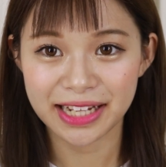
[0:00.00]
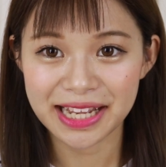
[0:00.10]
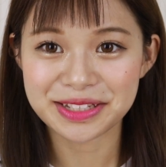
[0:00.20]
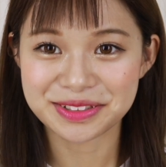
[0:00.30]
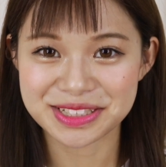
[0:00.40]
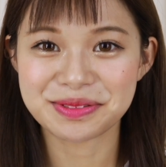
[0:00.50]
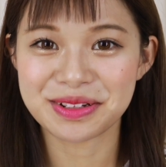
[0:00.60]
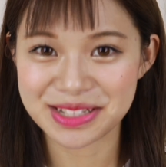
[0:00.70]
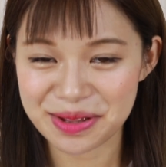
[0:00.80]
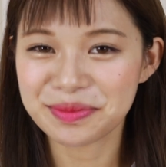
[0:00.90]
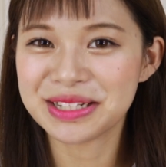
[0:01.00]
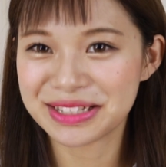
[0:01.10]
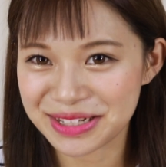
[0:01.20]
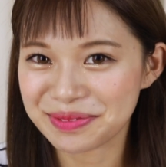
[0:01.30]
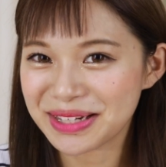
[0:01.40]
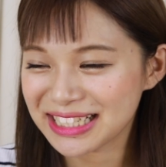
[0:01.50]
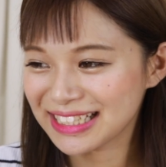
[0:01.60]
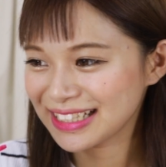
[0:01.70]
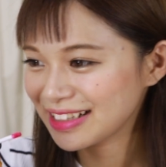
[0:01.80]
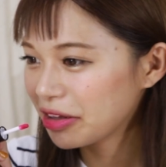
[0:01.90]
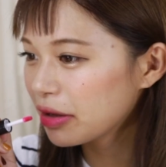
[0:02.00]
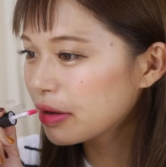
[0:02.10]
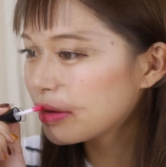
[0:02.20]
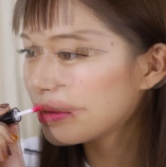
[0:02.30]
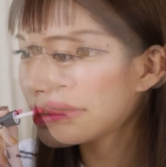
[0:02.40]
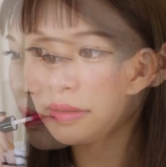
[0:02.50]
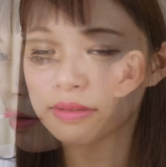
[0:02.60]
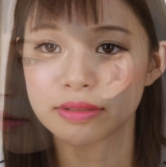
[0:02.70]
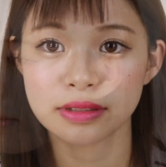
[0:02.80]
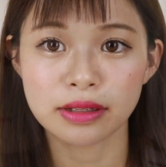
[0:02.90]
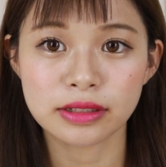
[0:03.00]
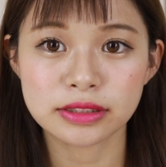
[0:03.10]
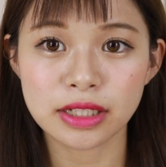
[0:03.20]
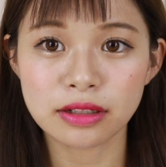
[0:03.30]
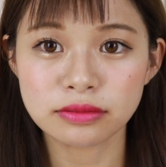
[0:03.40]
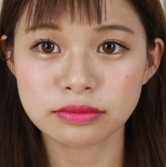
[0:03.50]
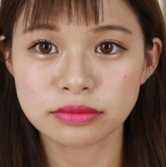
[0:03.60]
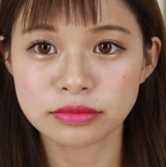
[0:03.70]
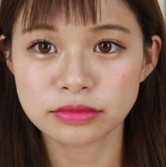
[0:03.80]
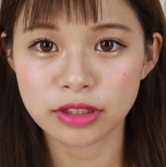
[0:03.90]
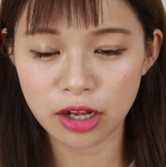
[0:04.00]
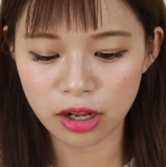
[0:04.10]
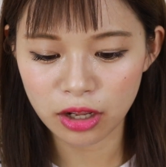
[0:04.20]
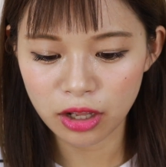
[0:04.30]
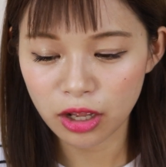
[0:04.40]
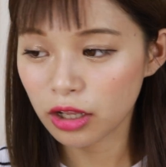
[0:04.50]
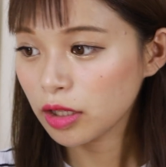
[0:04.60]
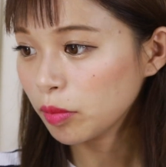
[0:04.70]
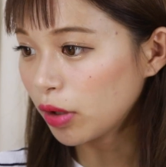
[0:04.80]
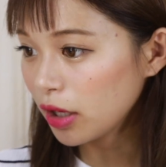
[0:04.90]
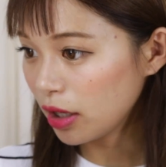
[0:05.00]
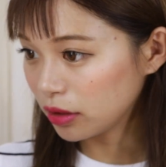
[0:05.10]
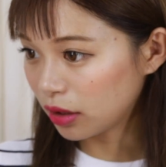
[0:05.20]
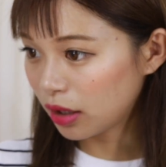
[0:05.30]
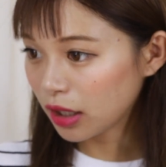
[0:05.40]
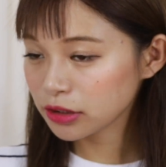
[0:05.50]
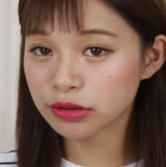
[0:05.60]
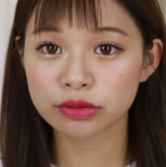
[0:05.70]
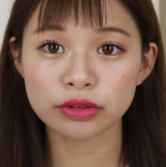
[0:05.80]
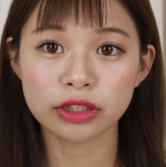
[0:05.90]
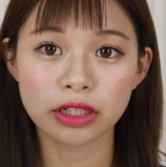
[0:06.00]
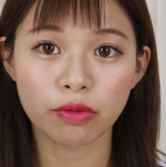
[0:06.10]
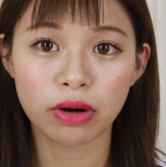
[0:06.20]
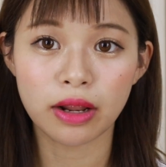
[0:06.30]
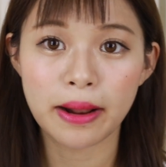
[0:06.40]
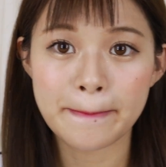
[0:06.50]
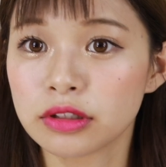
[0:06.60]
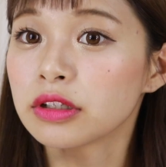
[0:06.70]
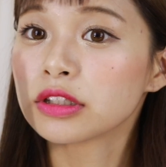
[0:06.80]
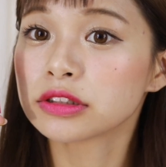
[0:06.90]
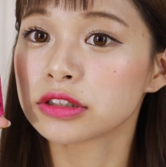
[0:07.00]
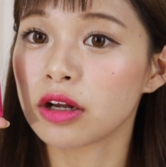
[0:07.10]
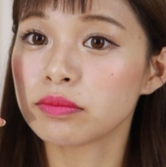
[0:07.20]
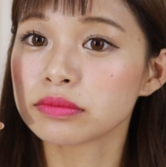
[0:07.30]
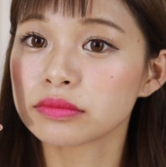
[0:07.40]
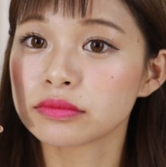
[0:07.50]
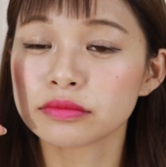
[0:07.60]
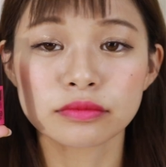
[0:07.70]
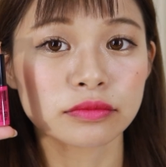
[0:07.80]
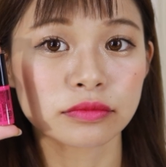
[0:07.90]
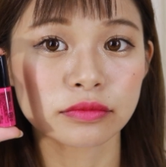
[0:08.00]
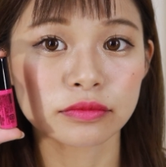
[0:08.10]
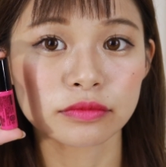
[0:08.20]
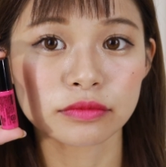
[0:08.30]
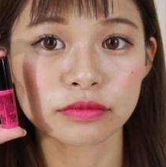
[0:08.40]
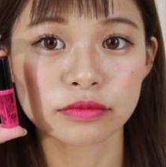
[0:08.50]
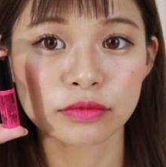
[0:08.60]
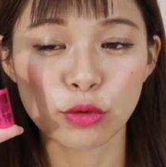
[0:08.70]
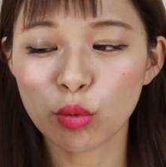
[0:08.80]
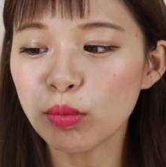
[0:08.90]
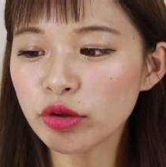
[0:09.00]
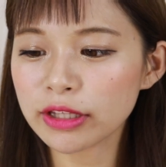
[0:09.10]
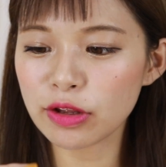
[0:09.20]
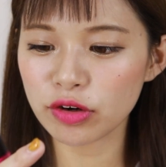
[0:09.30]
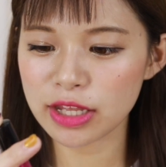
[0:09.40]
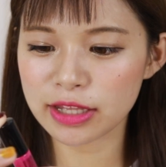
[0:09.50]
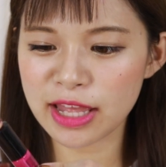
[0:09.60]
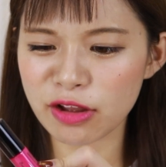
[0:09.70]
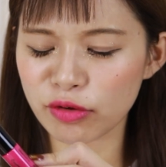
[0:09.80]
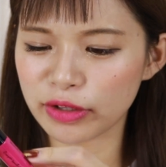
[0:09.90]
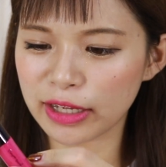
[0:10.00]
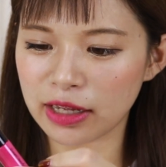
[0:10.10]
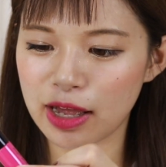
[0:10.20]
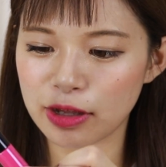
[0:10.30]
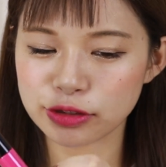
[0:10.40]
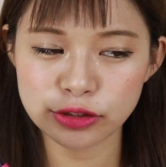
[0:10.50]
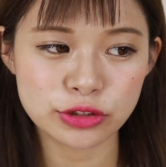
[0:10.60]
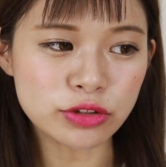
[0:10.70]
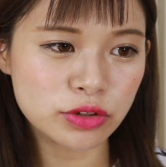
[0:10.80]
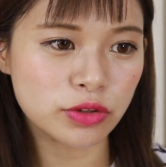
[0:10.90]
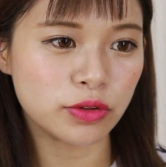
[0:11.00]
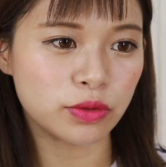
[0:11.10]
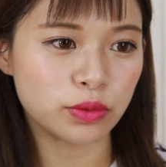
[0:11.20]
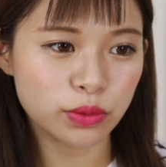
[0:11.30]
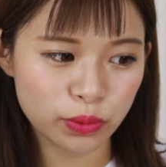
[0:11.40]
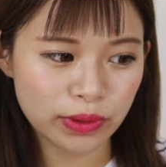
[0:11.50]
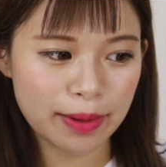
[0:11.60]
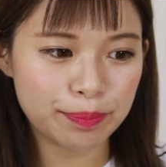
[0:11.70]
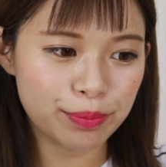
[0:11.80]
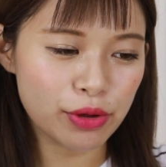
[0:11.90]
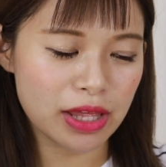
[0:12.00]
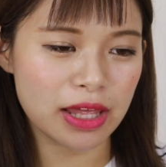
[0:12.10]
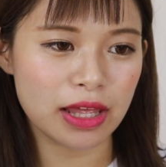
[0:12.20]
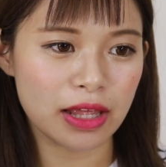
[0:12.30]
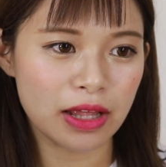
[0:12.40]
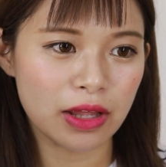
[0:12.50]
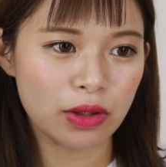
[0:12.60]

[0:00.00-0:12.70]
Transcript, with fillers: はい唇全部に塗りますじゃんあでもあれやな発色いいなこれじゃん思ったより結構なんかちょっと大人っぽい